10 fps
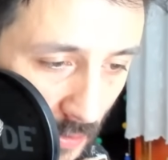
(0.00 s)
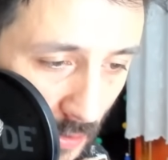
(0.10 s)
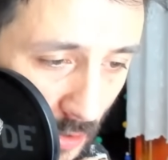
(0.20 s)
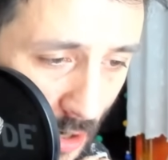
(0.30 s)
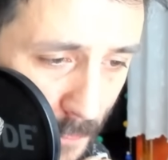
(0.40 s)

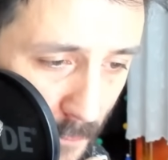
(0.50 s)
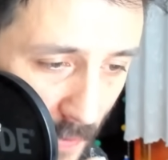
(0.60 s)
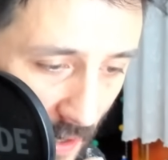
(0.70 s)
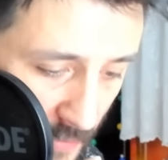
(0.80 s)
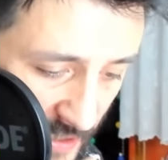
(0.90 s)

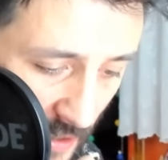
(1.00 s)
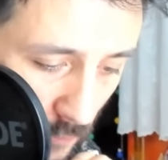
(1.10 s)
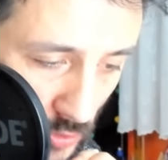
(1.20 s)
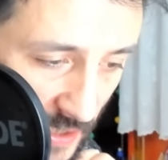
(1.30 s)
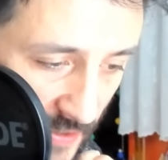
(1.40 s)
Hoppa bir tane
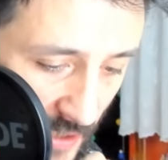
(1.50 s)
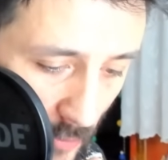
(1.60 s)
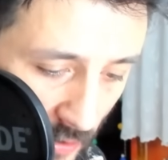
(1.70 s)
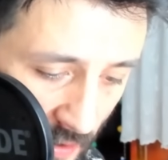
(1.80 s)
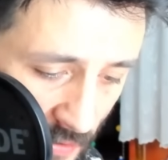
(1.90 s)
vursa
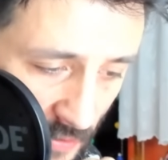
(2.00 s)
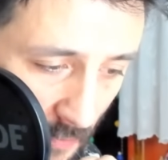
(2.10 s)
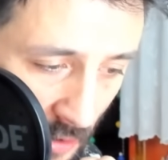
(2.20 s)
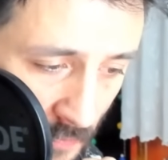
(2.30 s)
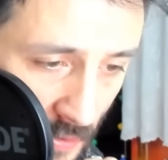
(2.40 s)
yeter bana.
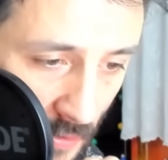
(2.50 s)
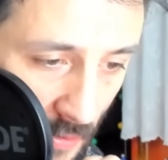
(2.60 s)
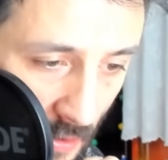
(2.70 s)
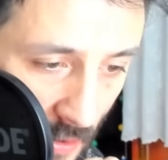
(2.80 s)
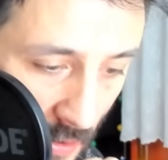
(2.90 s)
Tamam.
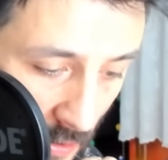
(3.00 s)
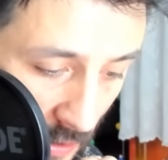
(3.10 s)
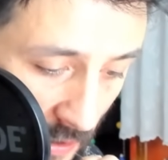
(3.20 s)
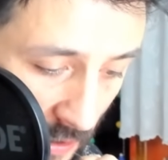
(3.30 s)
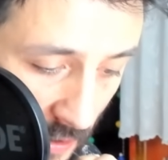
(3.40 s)

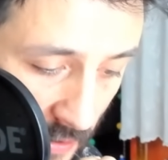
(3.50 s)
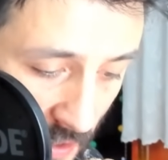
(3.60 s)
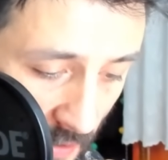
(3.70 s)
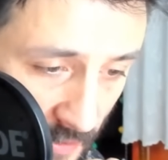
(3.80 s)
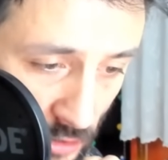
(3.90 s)
Ee,
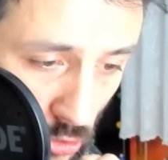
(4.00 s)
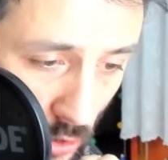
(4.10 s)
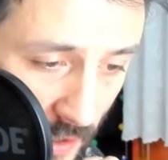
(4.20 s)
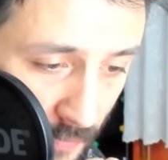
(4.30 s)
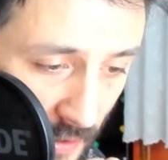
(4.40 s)
yalnız
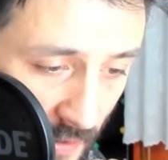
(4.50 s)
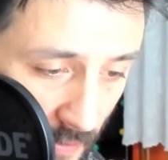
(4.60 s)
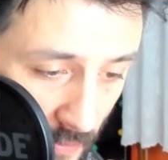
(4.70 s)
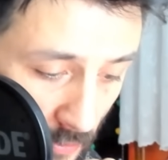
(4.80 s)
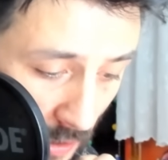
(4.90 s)
şöyle bir...
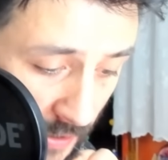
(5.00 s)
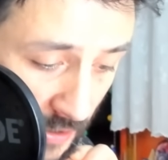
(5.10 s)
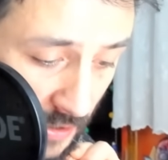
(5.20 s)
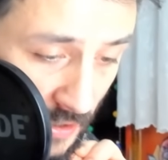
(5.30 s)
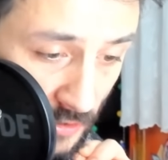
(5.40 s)

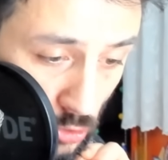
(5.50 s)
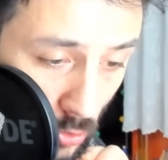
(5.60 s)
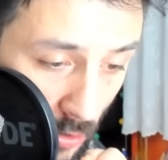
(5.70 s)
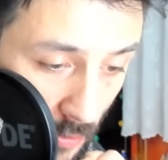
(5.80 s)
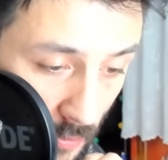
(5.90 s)
Hayır hayır hayır
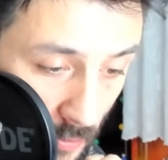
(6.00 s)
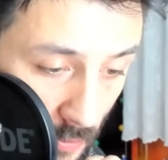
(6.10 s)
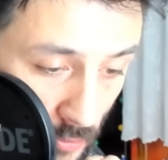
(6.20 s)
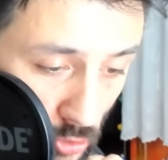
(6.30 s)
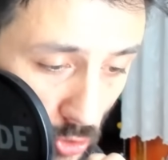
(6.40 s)
şu.
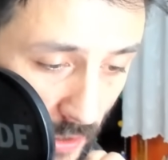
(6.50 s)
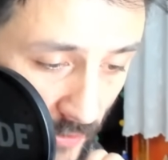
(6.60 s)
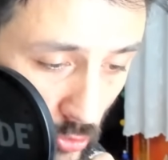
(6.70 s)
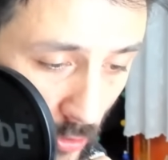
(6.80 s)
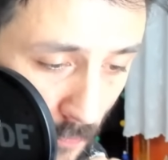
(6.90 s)
Şöyle
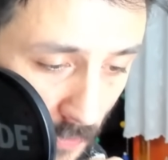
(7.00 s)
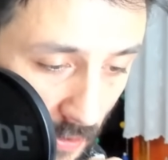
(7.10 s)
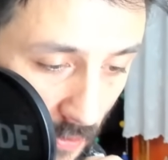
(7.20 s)
atıyorum.